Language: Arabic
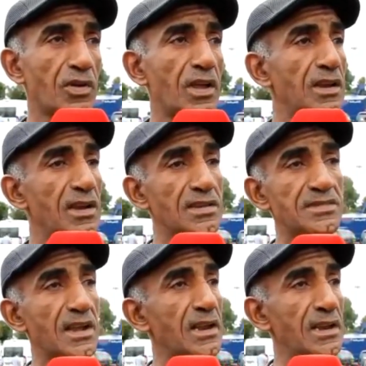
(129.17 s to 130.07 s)
وكاين ناس
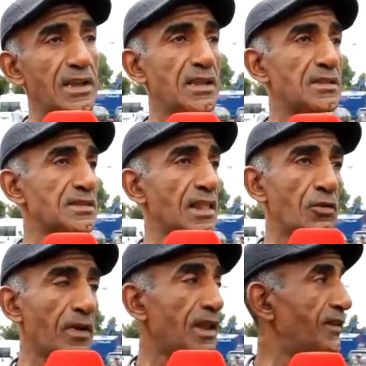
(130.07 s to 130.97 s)
مساكين اللي
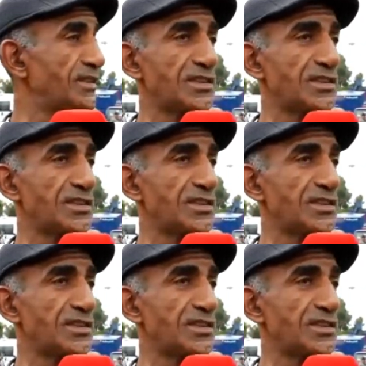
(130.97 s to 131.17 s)
كيتصلوا معنا في هذا